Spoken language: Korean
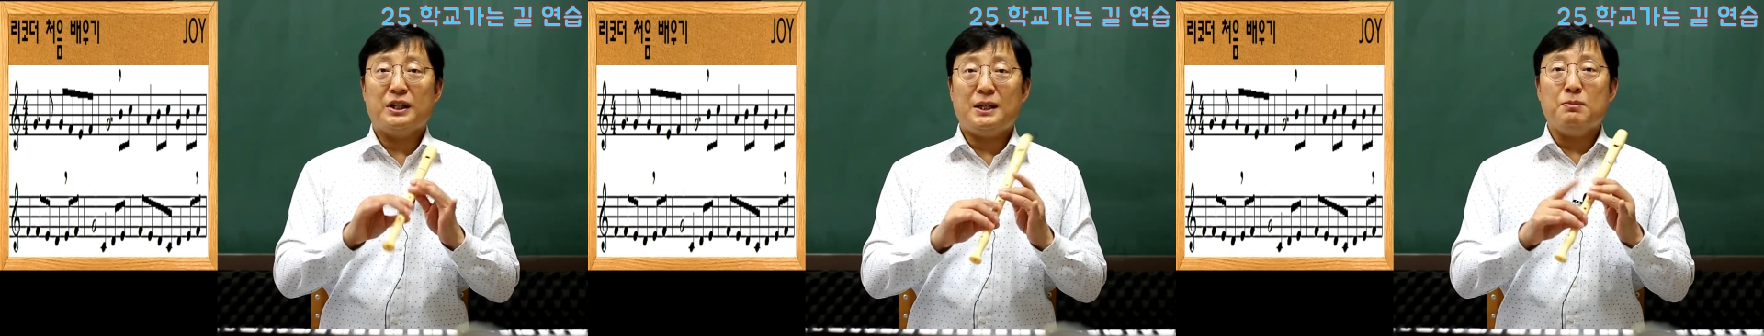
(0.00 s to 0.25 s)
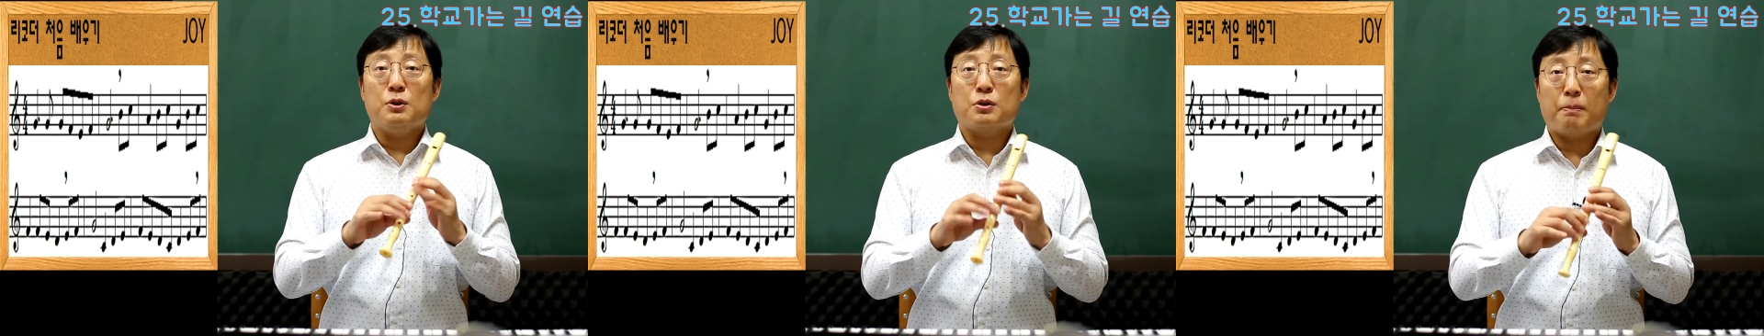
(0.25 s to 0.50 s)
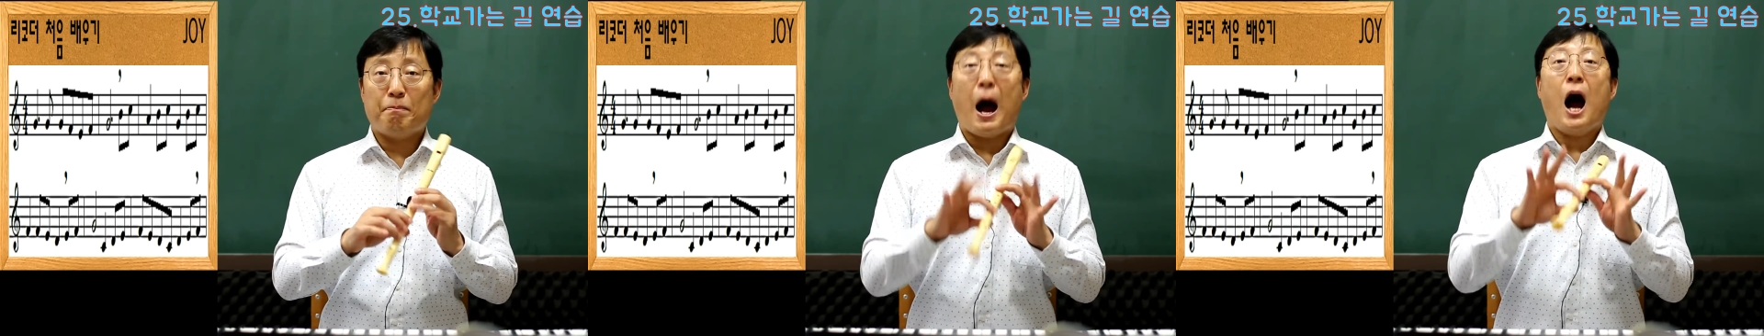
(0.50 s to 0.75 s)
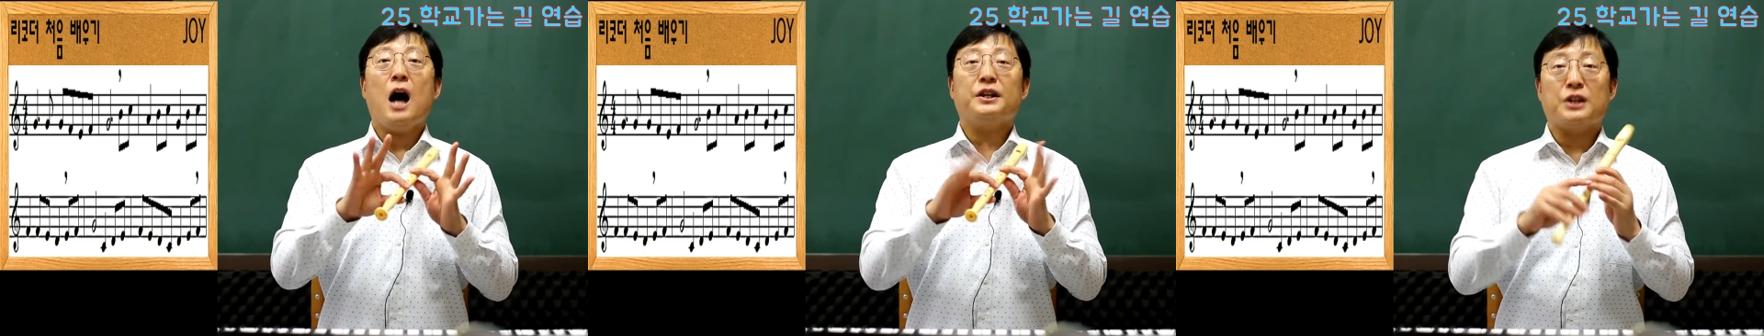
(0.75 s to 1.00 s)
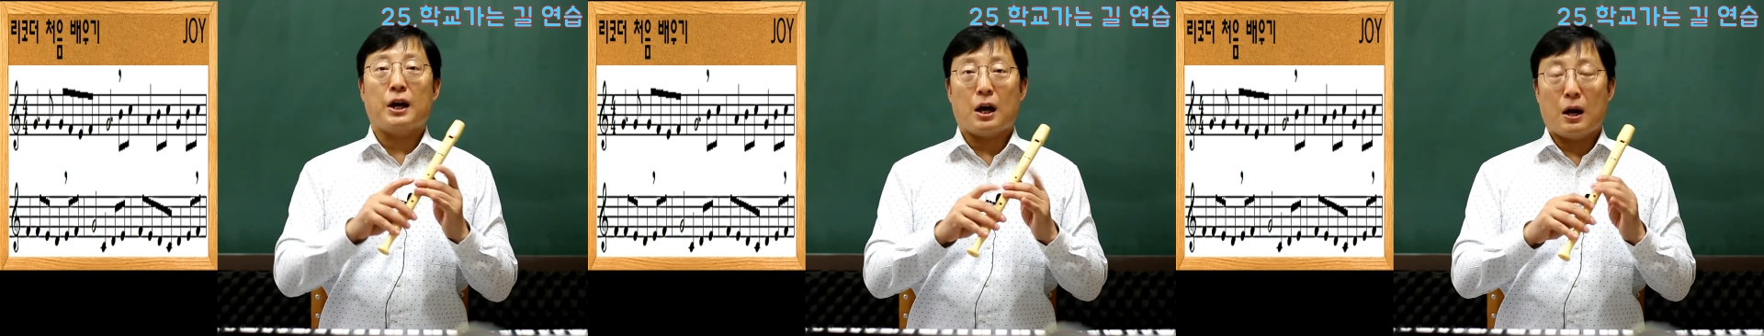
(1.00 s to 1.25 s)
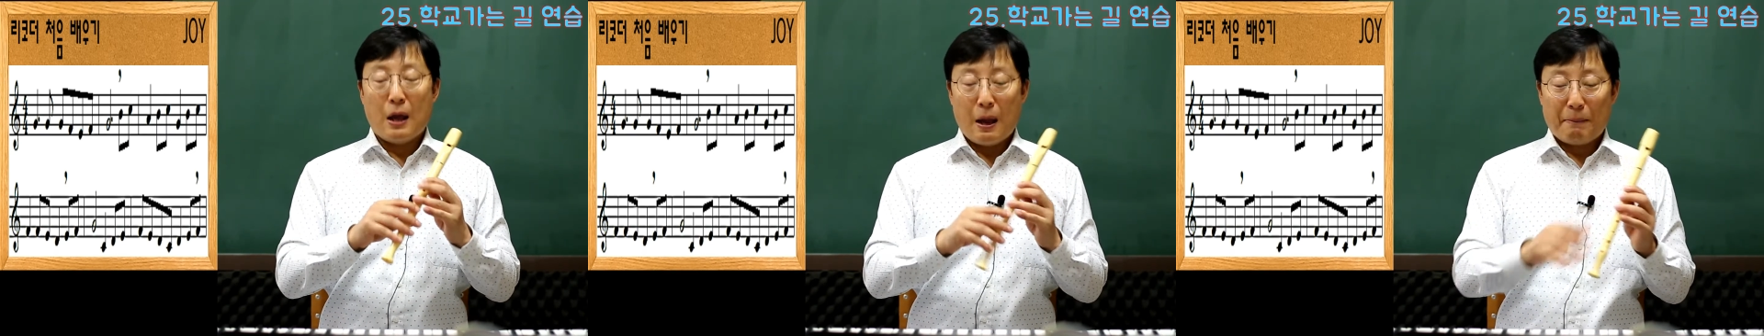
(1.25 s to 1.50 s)
힘을 줘서 뻗쳐요.
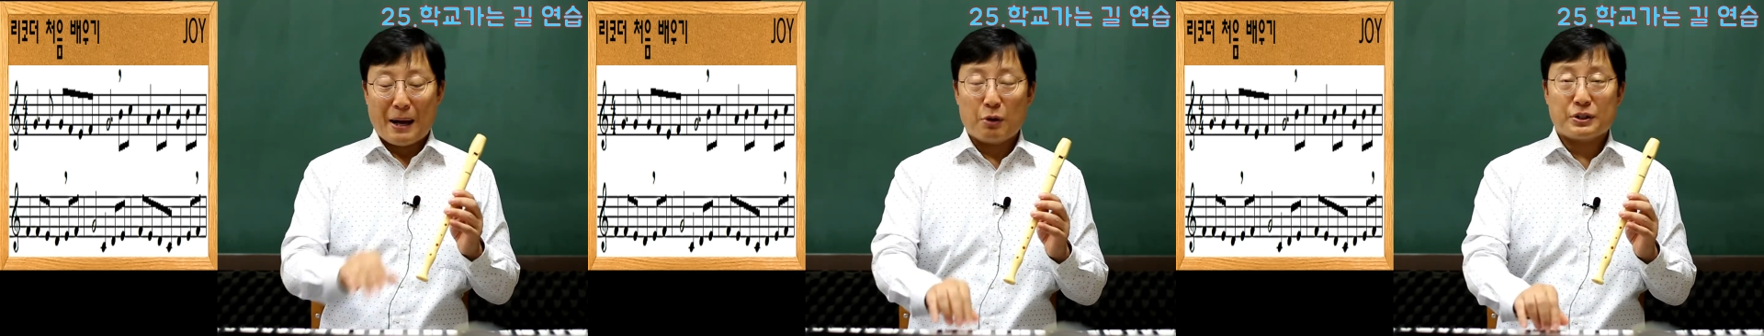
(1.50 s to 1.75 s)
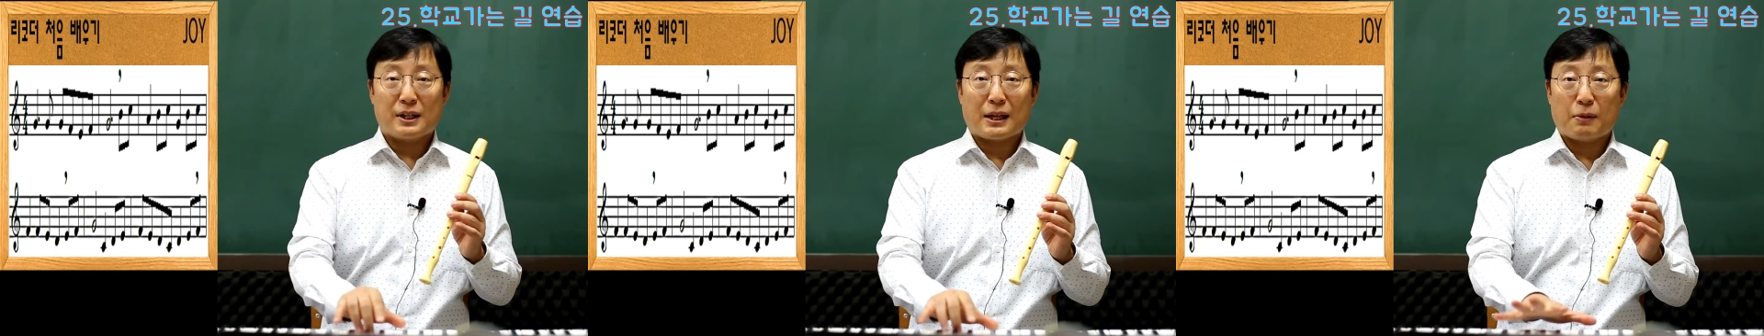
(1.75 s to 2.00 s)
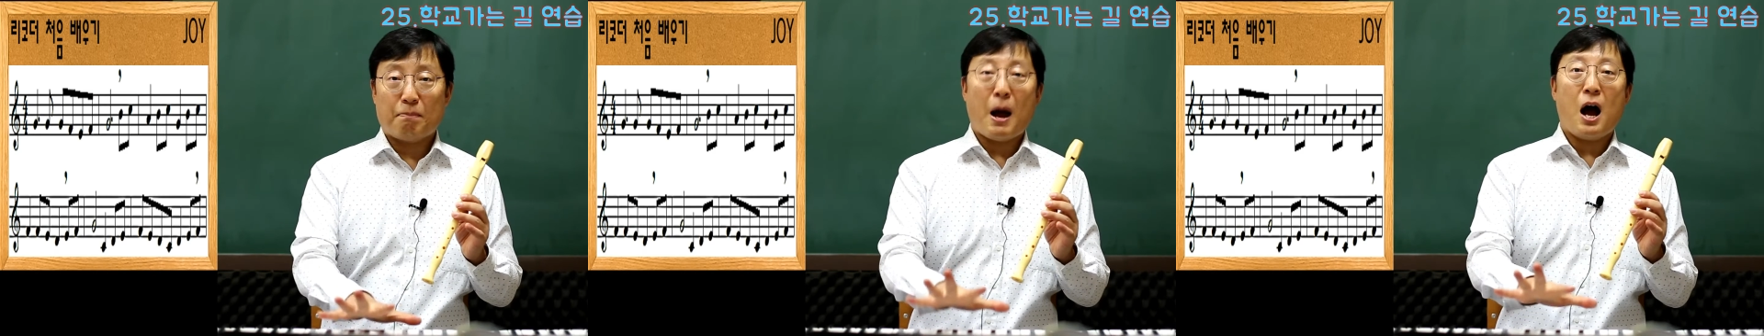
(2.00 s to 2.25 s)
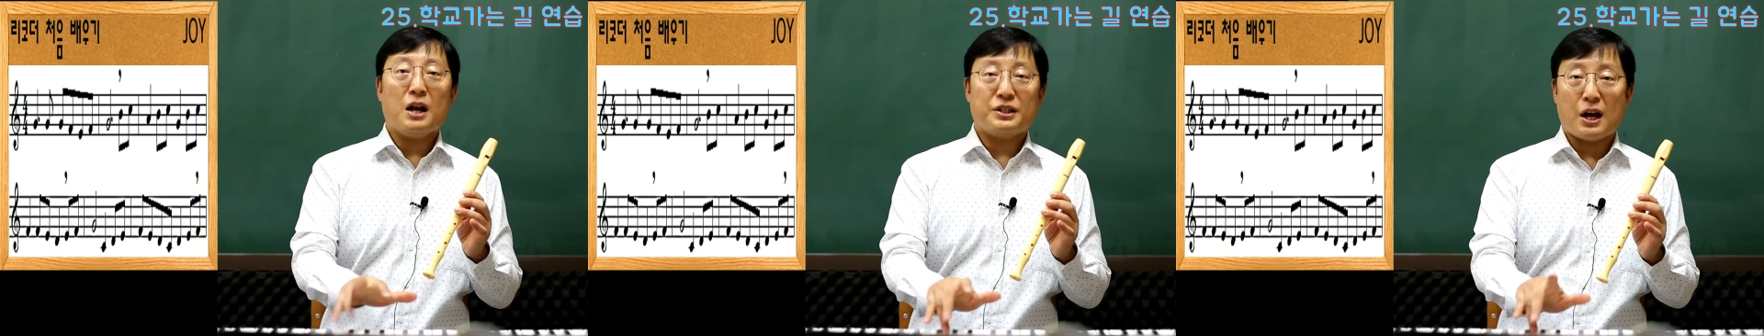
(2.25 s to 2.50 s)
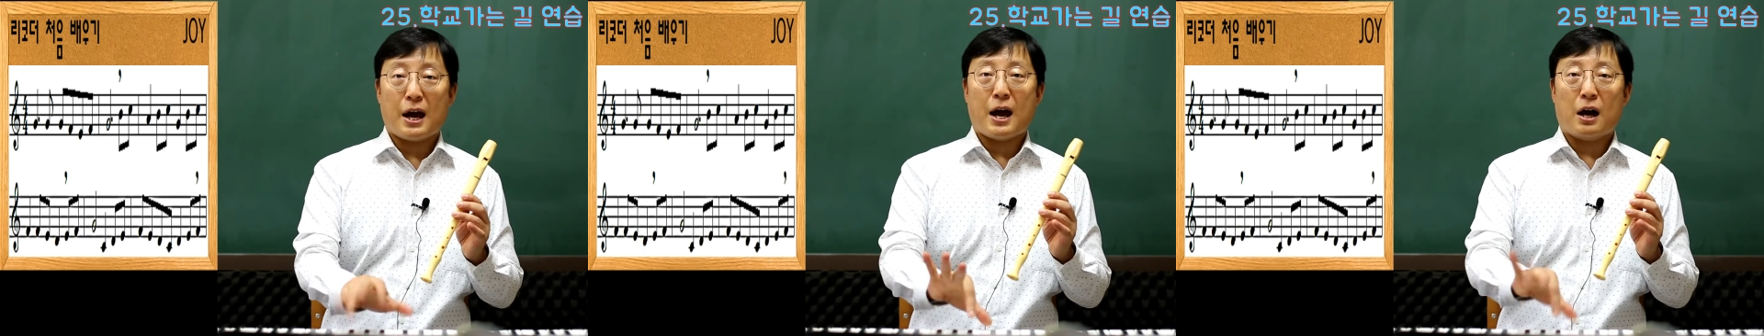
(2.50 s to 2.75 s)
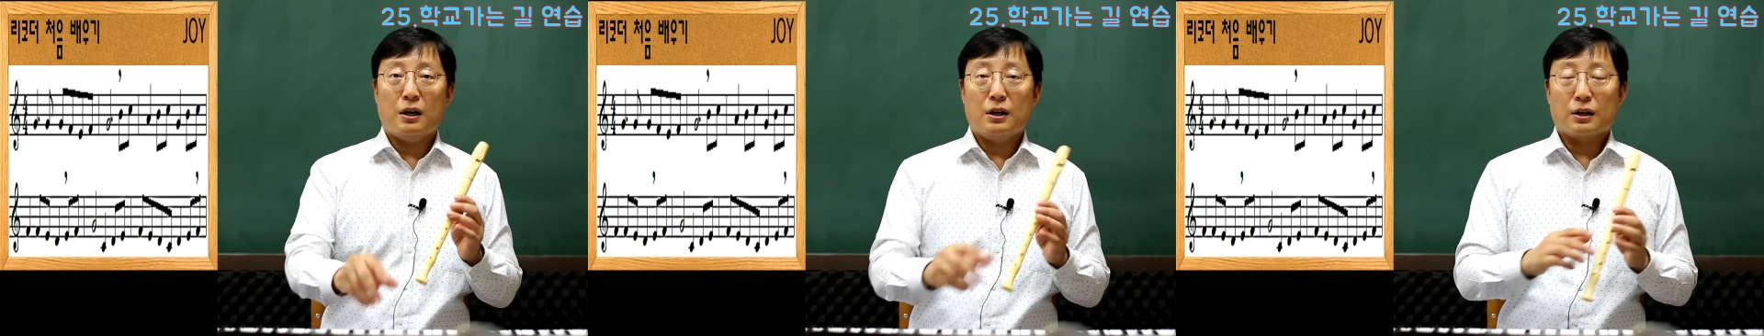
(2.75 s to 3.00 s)
피아노 칠 때도 뻗쳐요.